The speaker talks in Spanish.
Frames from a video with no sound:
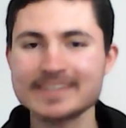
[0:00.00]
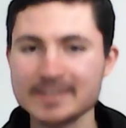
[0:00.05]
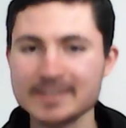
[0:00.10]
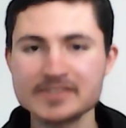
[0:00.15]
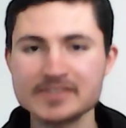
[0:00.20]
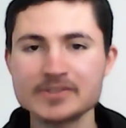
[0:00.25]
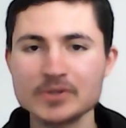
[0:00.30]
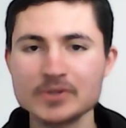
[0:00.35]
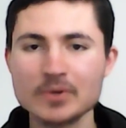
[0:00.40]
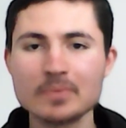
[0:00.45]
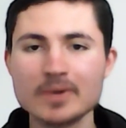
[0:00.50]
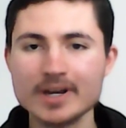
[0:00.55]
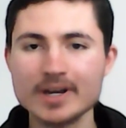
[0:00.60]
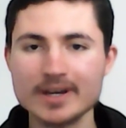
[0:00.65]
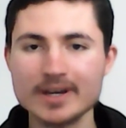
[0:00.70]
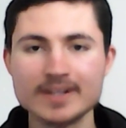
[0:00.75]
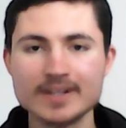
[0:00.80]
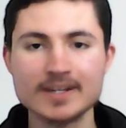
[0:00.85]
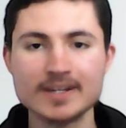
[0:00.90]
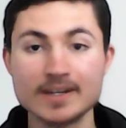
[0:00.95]
listo
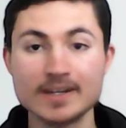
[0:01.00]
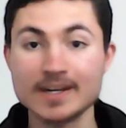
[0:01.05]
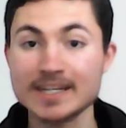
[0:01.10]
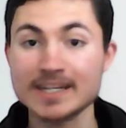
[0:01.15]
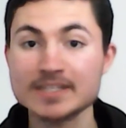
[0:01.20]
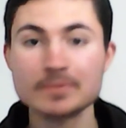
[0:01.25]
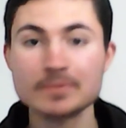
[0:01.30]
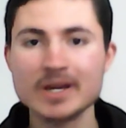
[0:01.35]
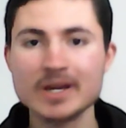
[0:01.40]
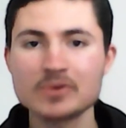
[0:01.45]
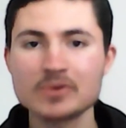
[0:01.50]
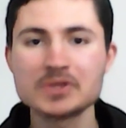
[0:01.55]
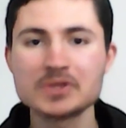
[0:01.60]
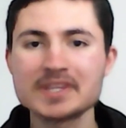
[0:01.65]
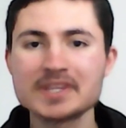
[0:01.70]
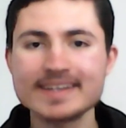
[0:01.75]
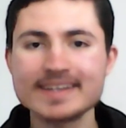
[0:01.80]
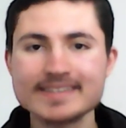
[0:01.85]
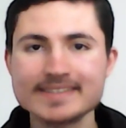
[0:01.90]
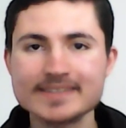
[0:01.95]
para las
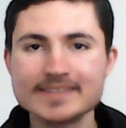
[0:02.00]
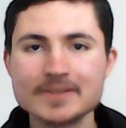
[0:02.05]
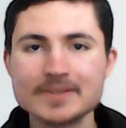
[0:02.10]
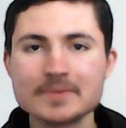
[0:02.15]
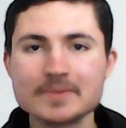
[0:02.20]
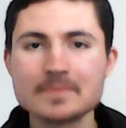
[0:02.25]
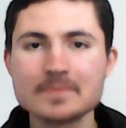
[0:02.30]
preguntas?